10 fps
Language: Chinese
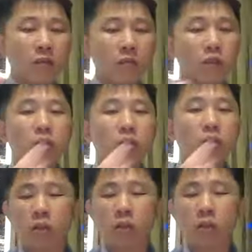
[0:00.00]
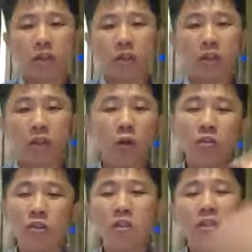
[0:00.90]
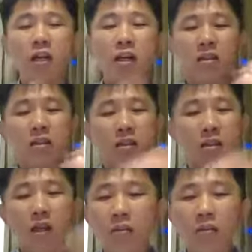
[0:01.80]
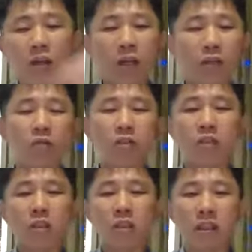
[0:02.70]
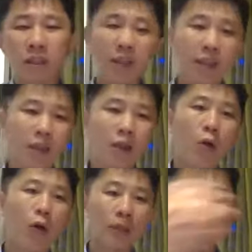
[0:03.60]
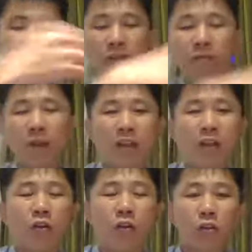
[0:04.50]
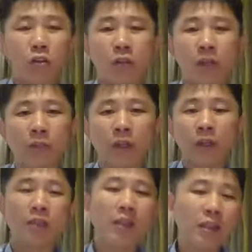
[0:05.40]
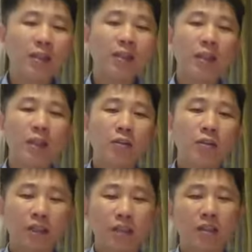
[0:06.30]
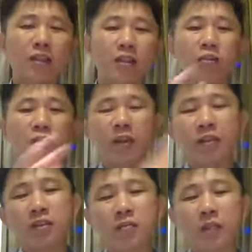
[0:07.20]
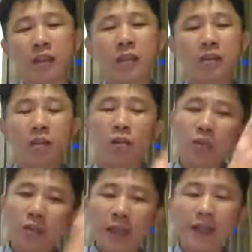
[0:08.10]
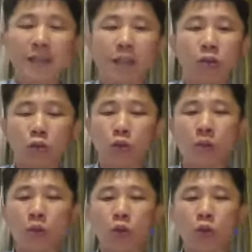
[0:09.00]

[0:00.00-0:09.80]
不是这样就算了。你攻击他，你他回来攻击你，你当然要反击回回去啊。你当然要想个更多的方式把它的优势带下去啊。